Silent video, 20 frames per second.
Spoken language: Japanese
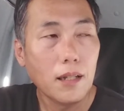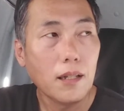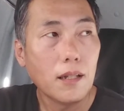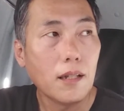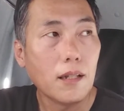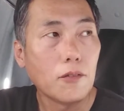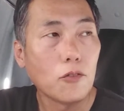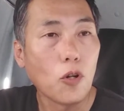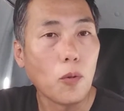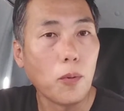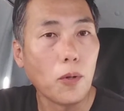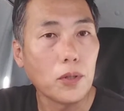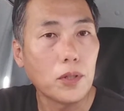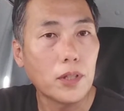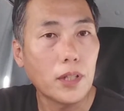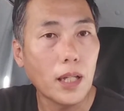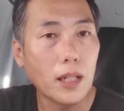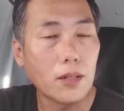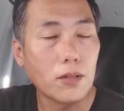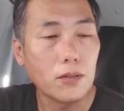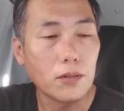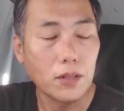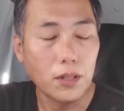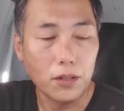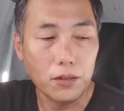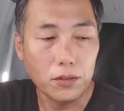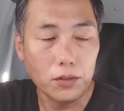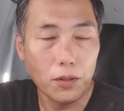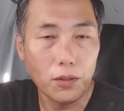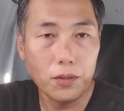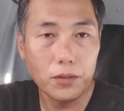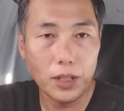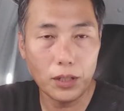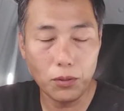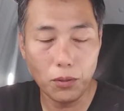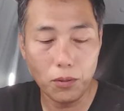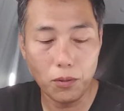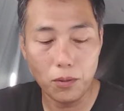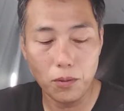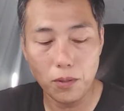え登っていくっていう、そういうふうな
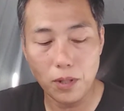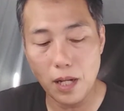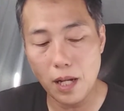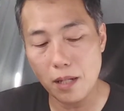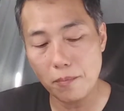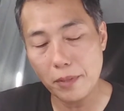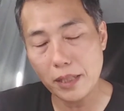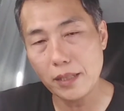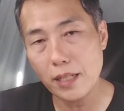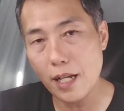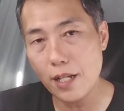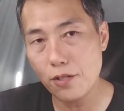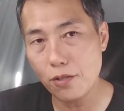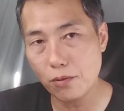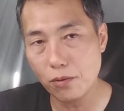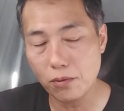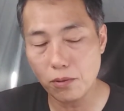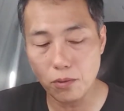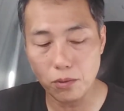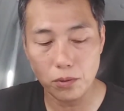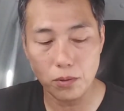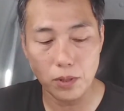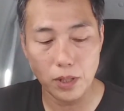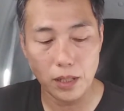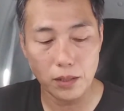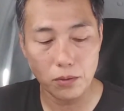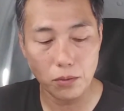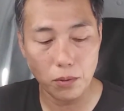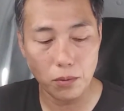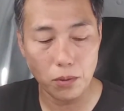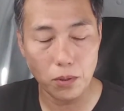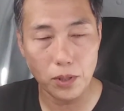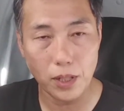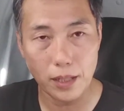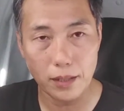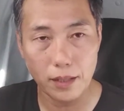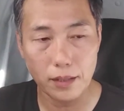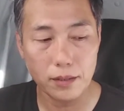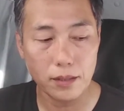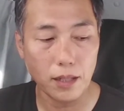ところが、まあ、最初のことなところな
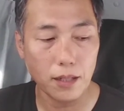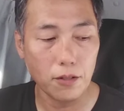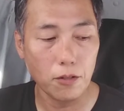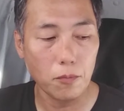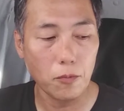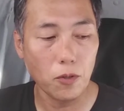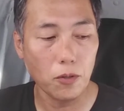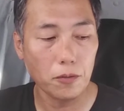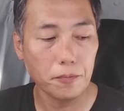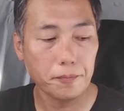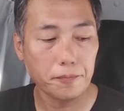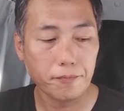んですけれども、